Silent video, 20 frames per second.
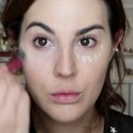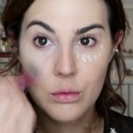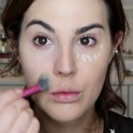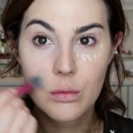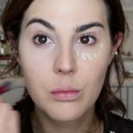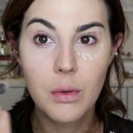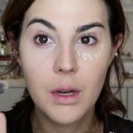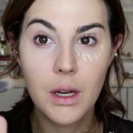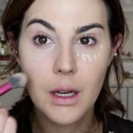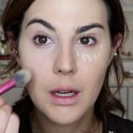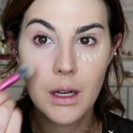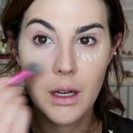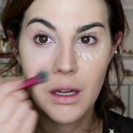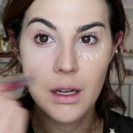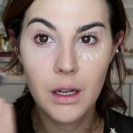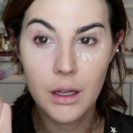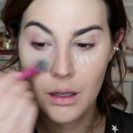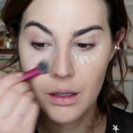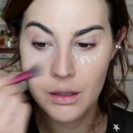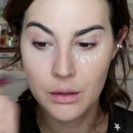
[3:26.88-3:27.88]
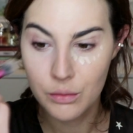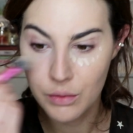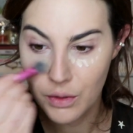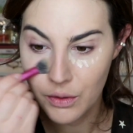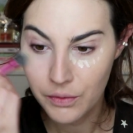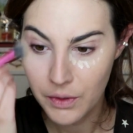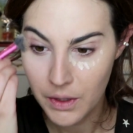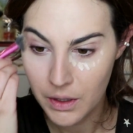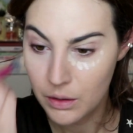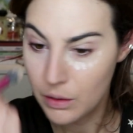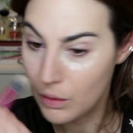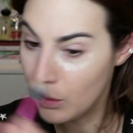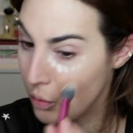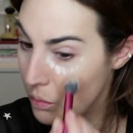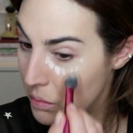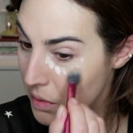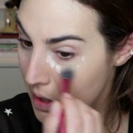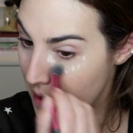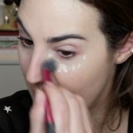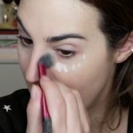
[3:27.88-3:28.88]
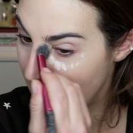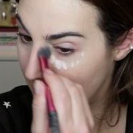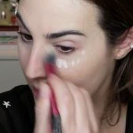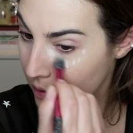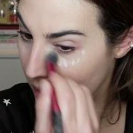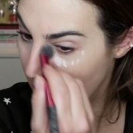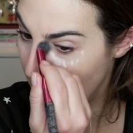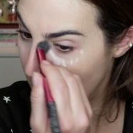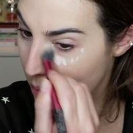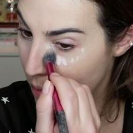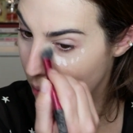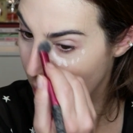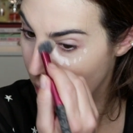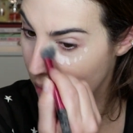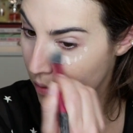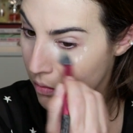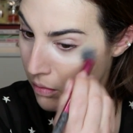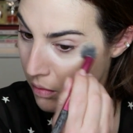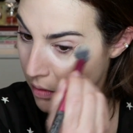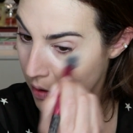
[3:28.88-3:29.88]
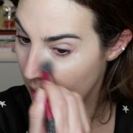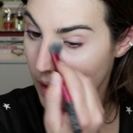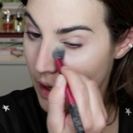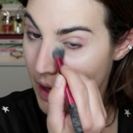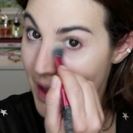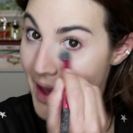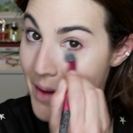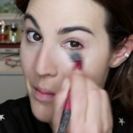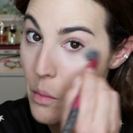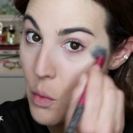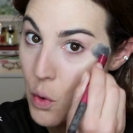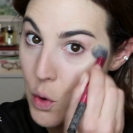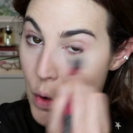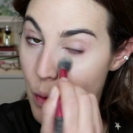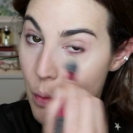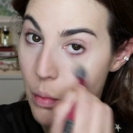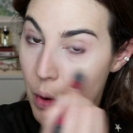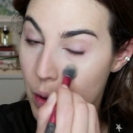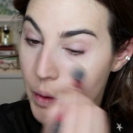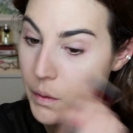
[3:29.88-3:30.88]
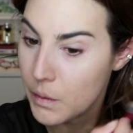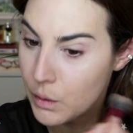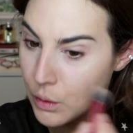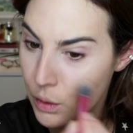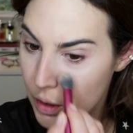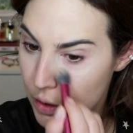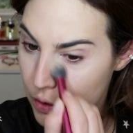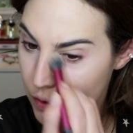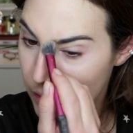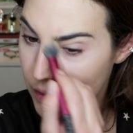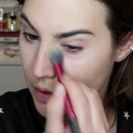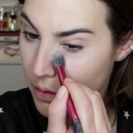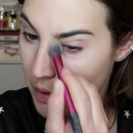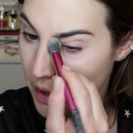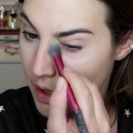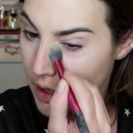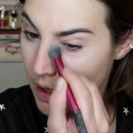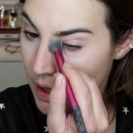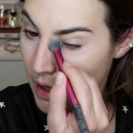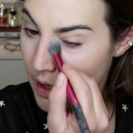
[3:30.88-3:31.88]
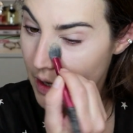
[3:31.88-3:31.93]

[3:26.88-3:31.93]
uma, um efeito iluminado, que é bom. É muito bom esse corretivo também.